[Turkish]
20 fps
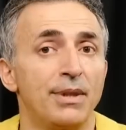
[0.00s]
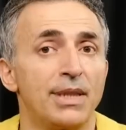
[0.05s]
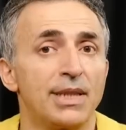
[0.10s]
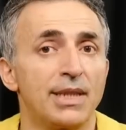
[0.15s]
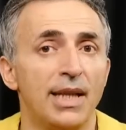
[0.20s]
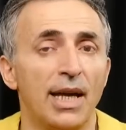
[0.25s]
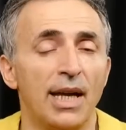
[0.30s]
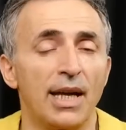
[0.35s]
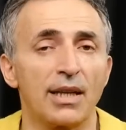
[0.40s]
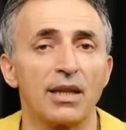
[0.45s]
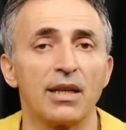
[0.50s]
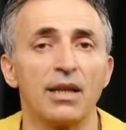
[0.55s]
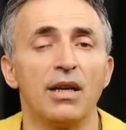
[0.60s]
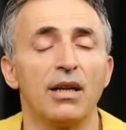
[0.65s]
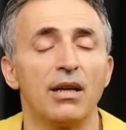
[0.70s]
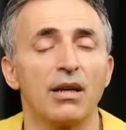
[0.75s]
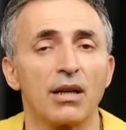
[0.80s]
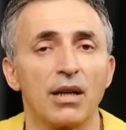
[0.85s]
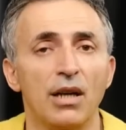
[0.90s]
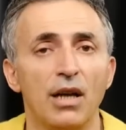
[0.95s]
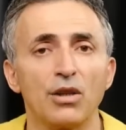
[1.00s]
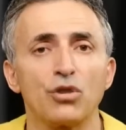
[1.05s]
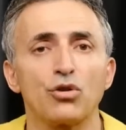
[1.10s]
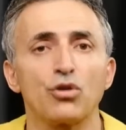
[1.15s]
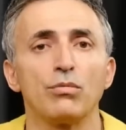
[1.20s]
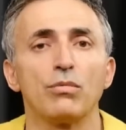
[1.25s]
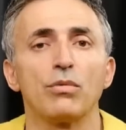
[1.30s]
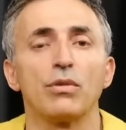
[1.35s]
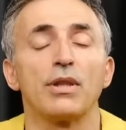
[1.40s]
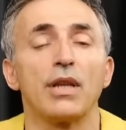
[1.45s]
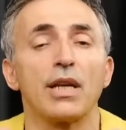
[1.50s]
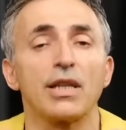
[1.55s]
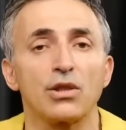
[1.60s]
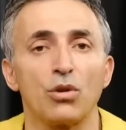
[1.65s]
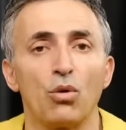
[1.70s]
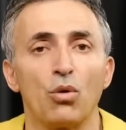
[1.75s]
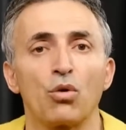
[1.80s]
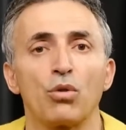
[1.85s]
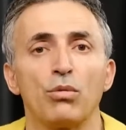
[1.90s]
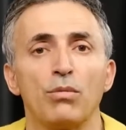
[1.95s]
bizler kalsiyumu
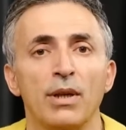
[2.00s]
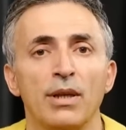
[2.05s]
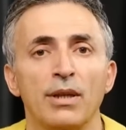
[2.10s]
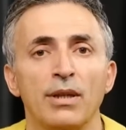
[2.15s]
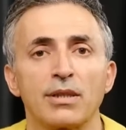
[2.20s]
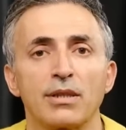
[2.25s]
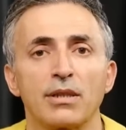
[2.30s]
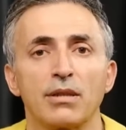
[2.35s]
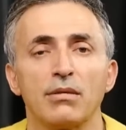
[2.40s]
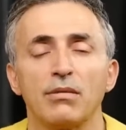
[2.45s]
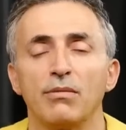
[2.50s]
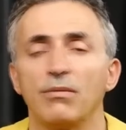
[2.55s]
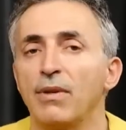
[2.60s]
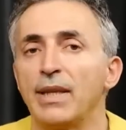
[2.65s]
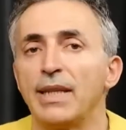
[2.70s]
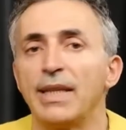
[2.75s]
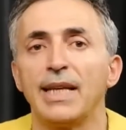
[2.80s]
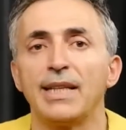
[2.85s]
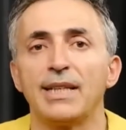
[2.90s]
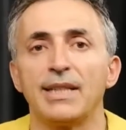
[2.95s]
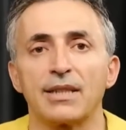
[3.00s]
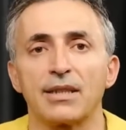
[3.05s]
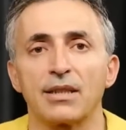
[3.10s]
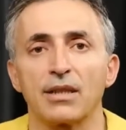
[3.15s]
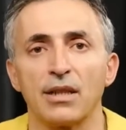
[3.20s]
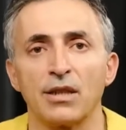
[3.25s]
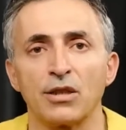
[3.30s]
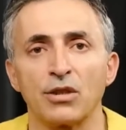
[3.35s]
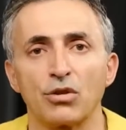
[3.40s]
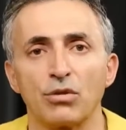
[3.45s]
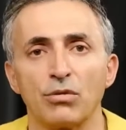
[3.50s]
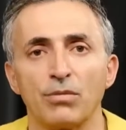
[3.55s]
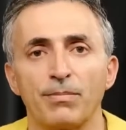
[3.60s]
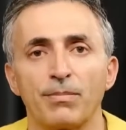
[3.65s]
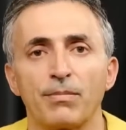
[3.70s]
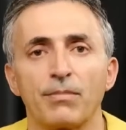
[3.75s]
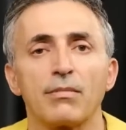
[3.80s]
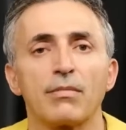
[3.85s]
nasıl okumalıyız ve nedir kalsiyum?